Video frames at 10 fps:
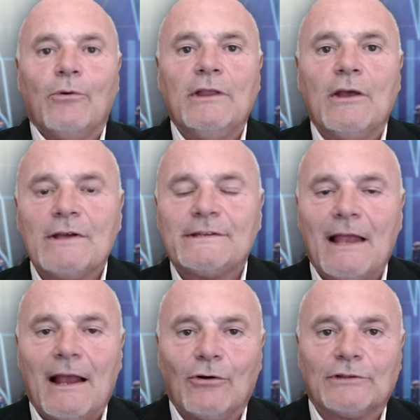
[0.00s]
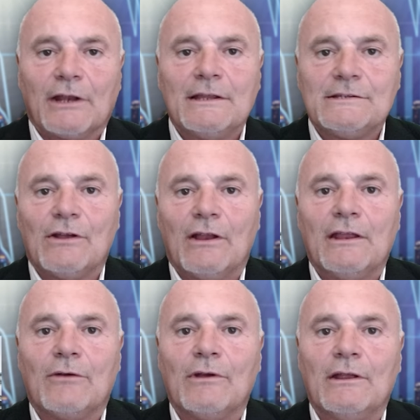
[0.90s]
Quindi questa è la contraddizione
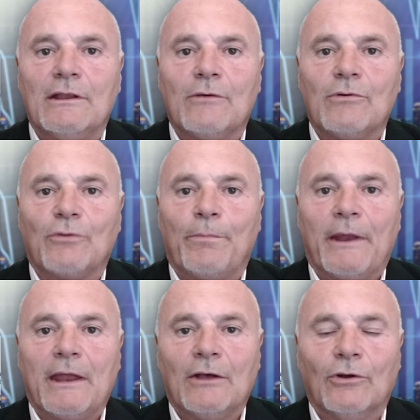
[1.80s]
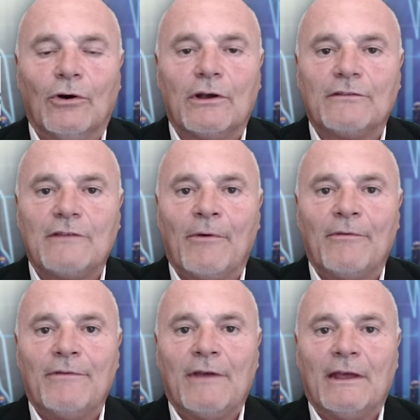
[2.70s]
di, di questo periodo che
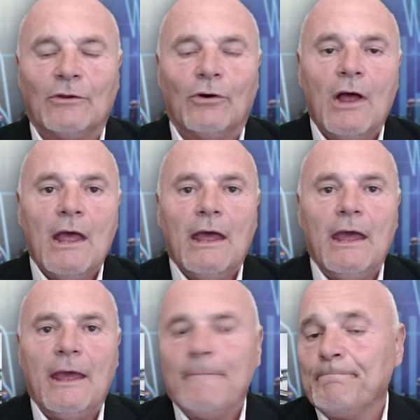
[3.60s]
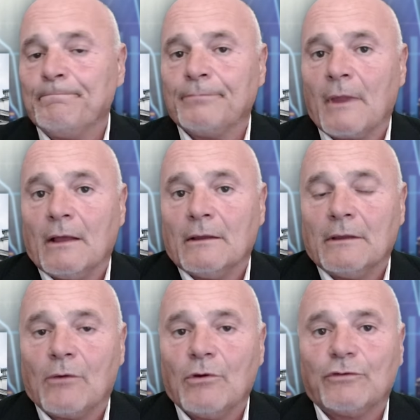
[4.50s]
stiamo vivendo e
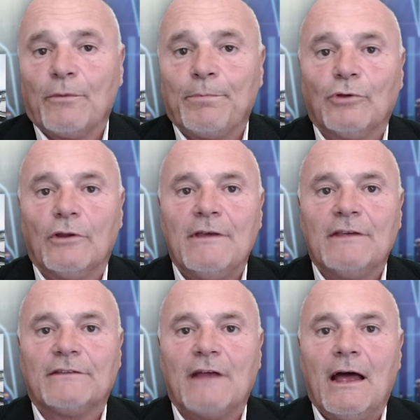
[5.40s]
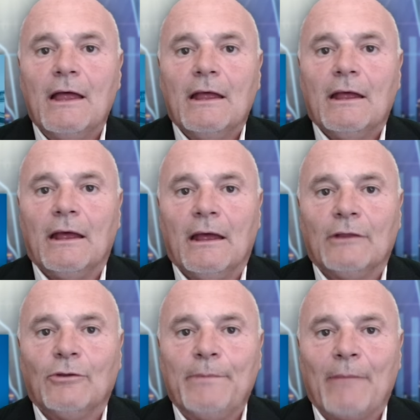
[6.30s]
mh, da questo punto di vista
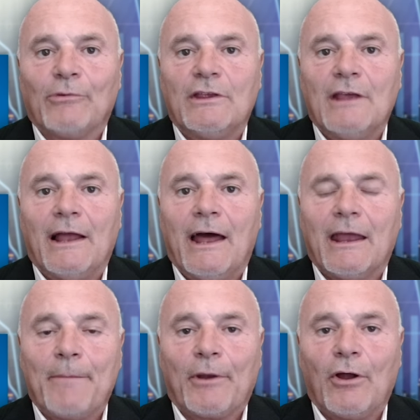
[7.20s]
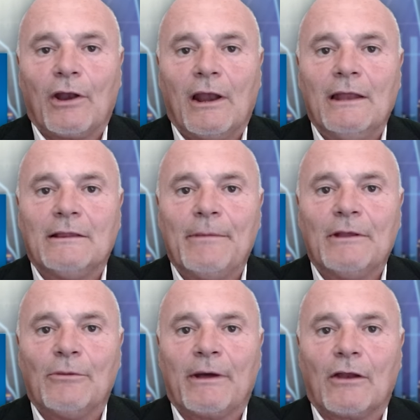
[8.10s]
eh, dobbiamo segnalare che però il
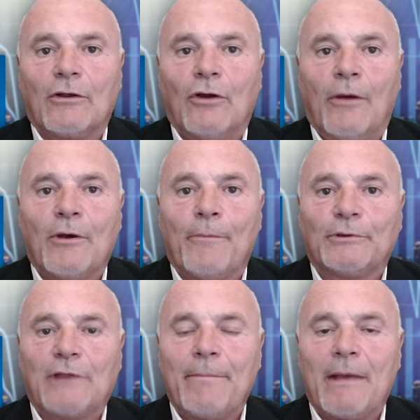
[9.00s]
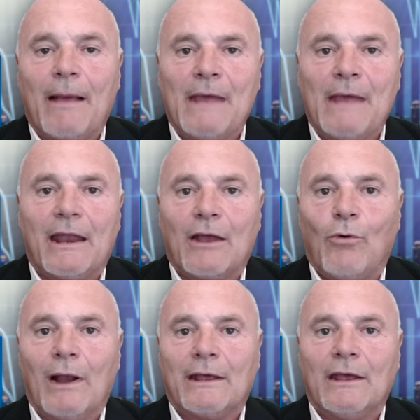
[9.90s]
rallentamento macroeconomico potrebbe cambiare
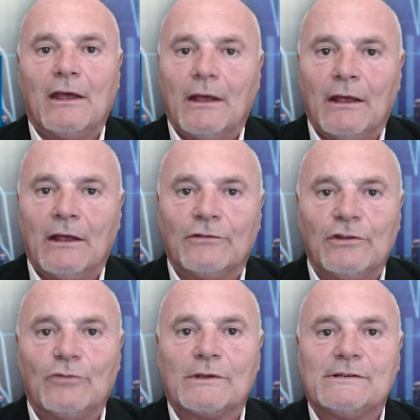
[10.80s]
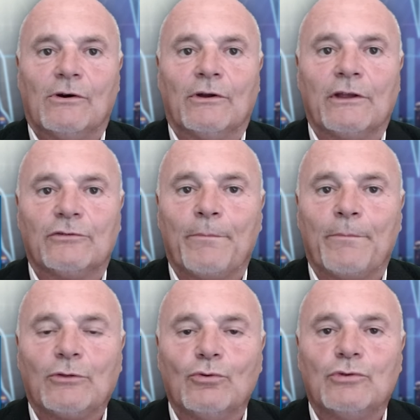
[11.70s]
qualche eh, situazione,
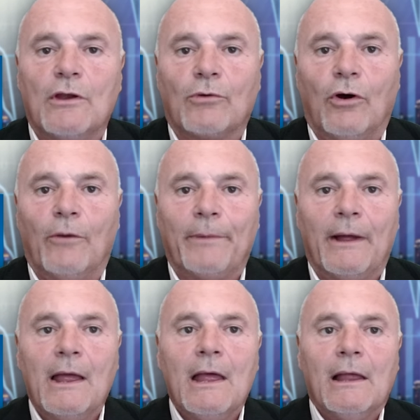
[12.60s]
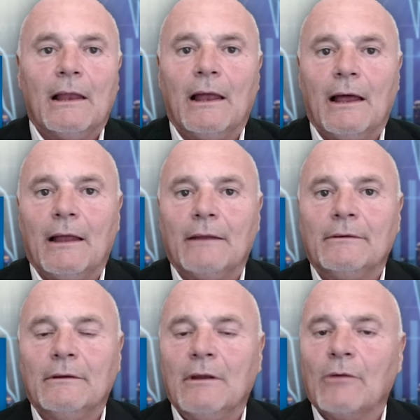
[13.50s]
soprattutto in Europa.
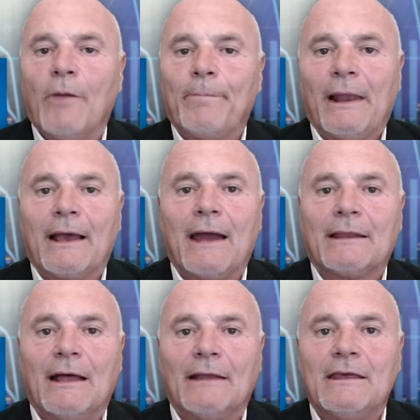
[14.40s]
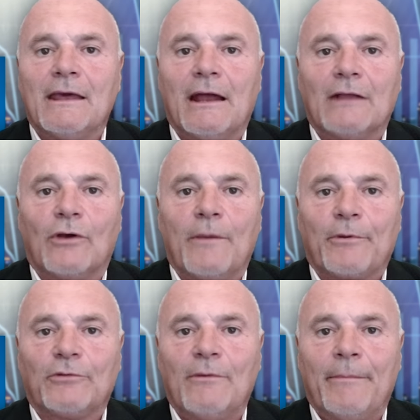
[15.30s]
La, in Europa la Garda ha dichiarato che
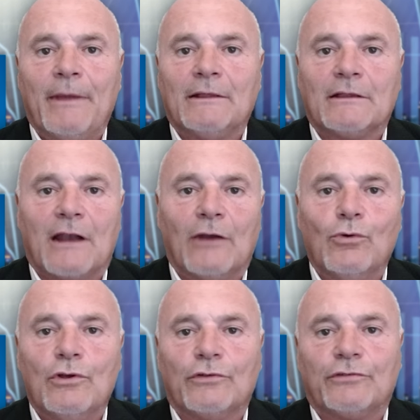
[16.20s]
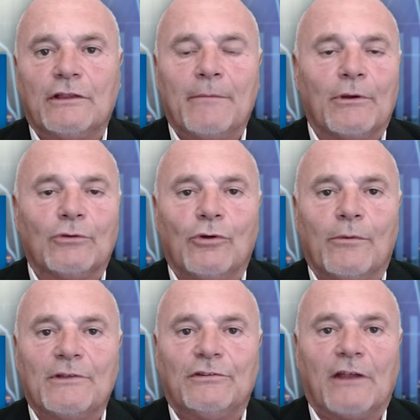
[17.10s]
prossimamente tra luglio, settembre e
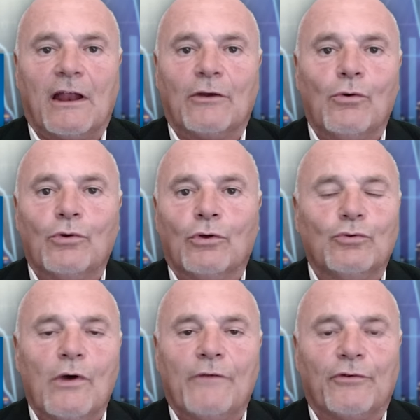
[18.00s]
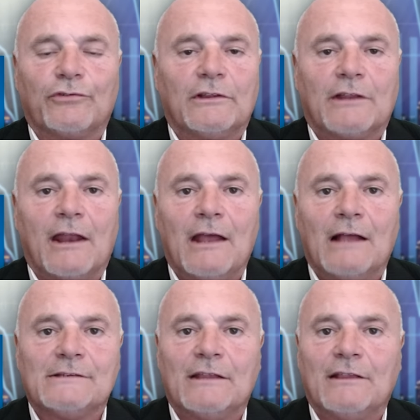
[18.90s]
ottobre ci saranno uno, due, forse tre
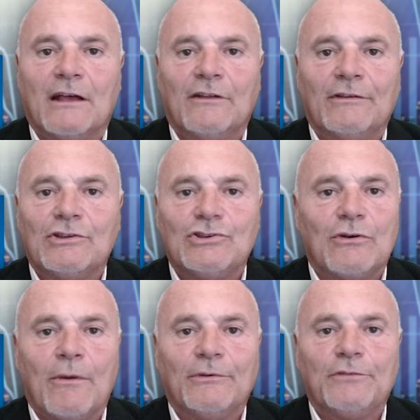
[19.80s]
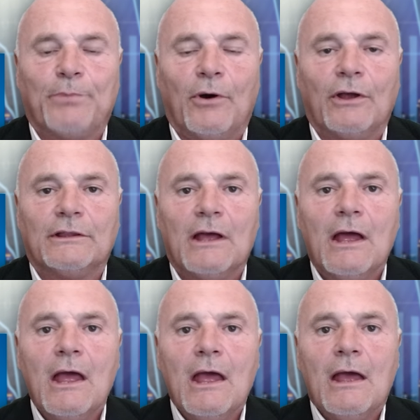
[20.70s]
rialzi dei tassi da 25 basis point
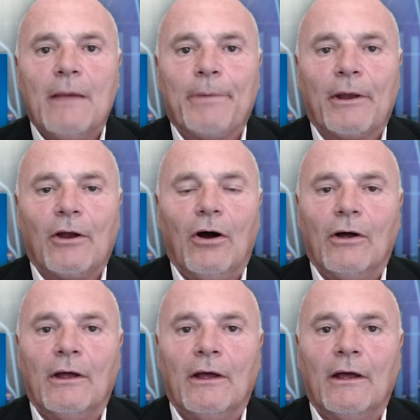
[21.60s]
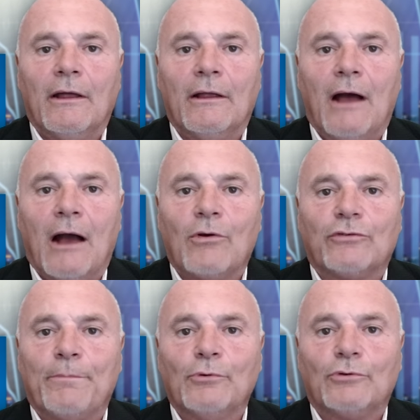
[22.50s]
però eh, a
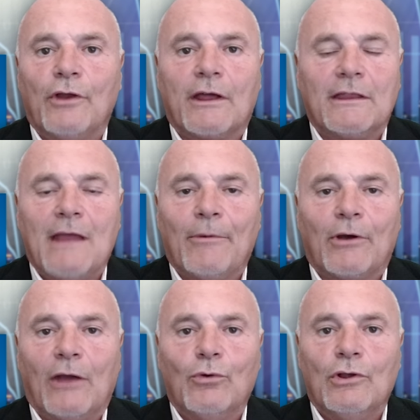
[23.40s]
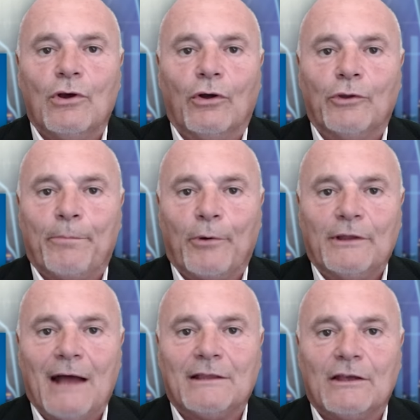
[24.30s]
questo punto noi crediamo che a luglio, dopo
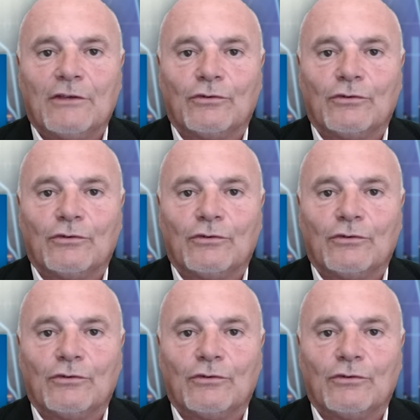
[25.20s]
i dati